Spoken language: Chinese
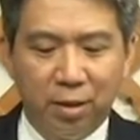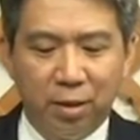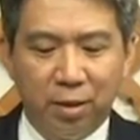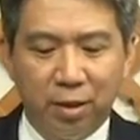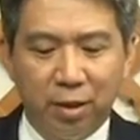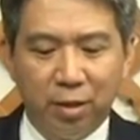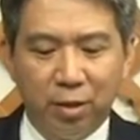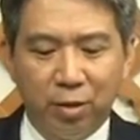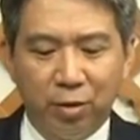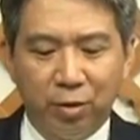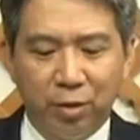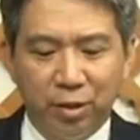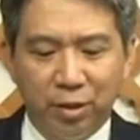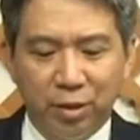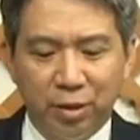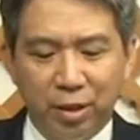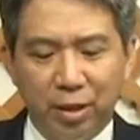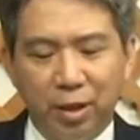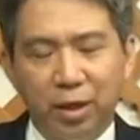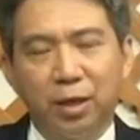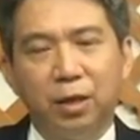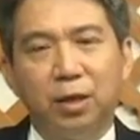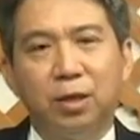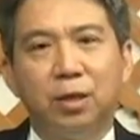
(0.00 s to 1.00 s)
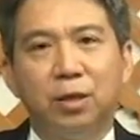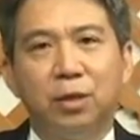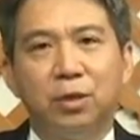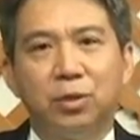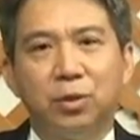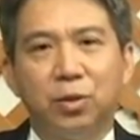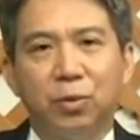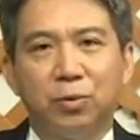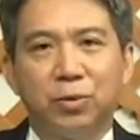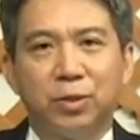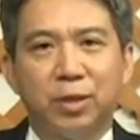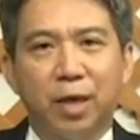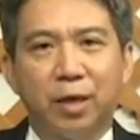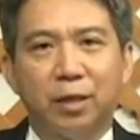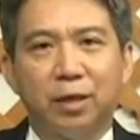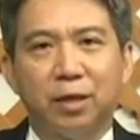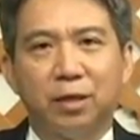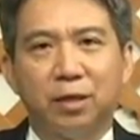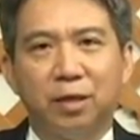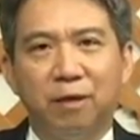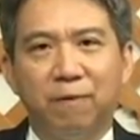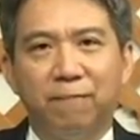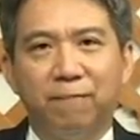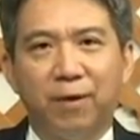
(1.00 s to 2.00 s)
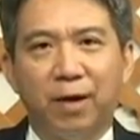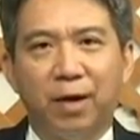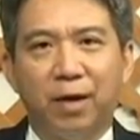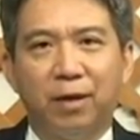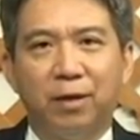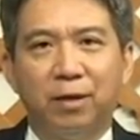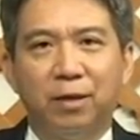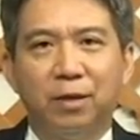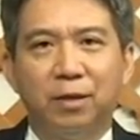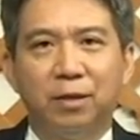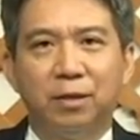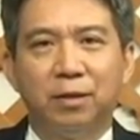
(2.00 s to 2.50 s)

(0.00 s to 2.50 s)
也有一些受伤的地方，